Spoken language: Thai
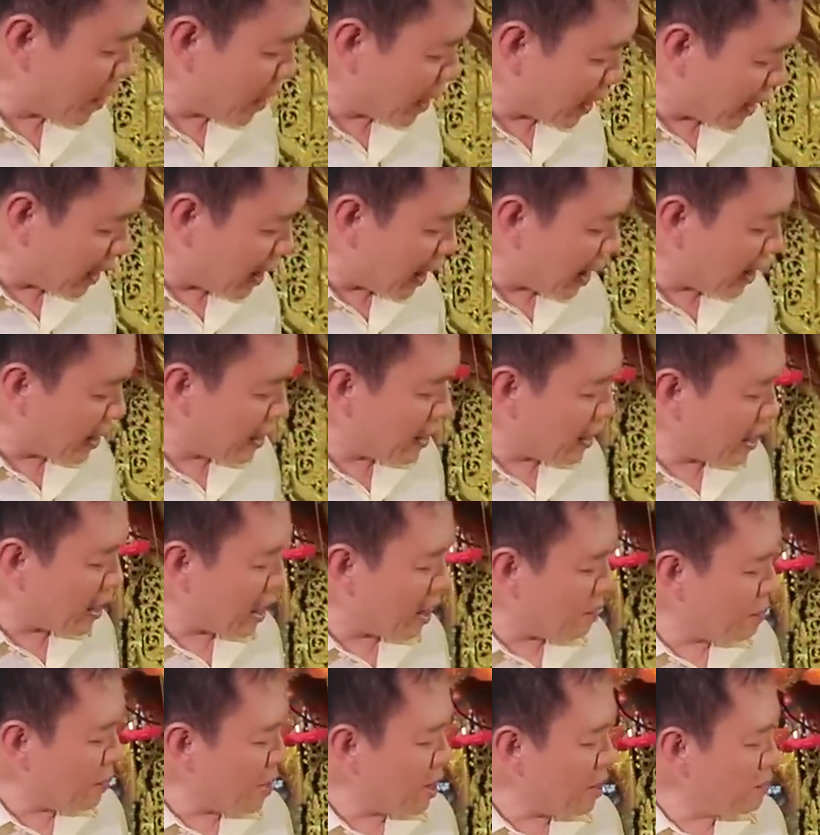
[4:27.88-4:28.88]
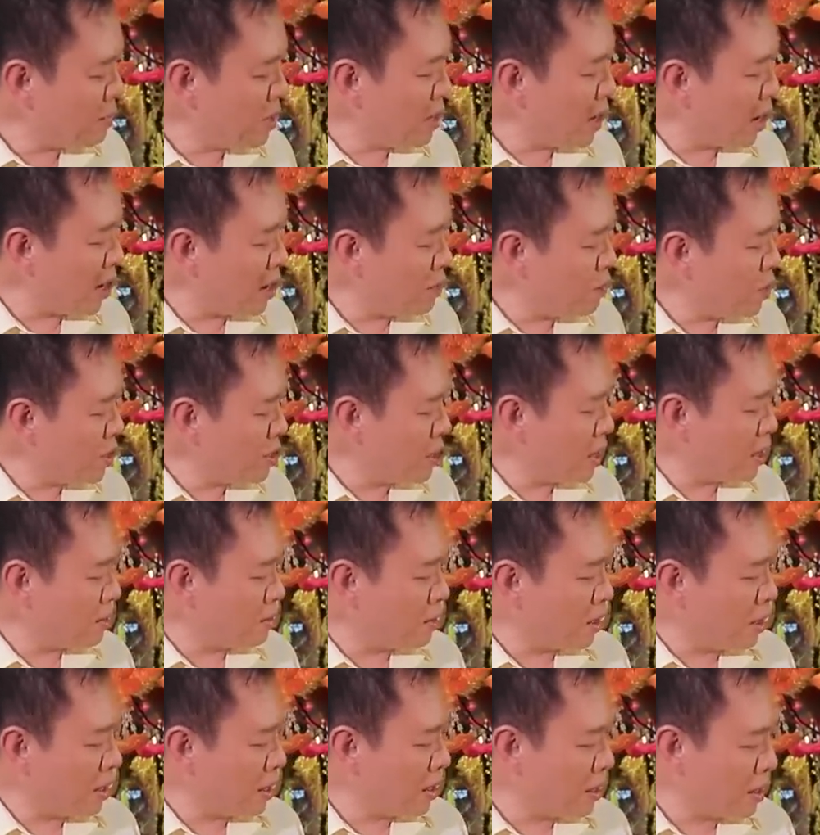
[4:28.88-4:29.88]
เป็นเอกลักษณ์เลยนะครับ ไม่ได้มีอะไรวิจิต
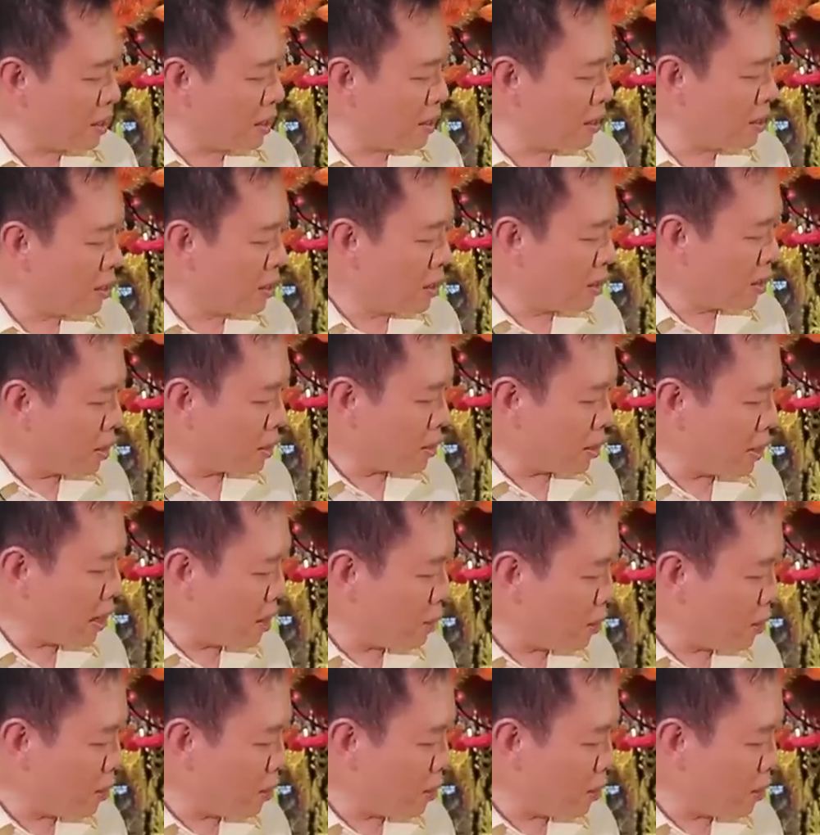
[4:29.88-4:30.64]
รเลยเลยแสด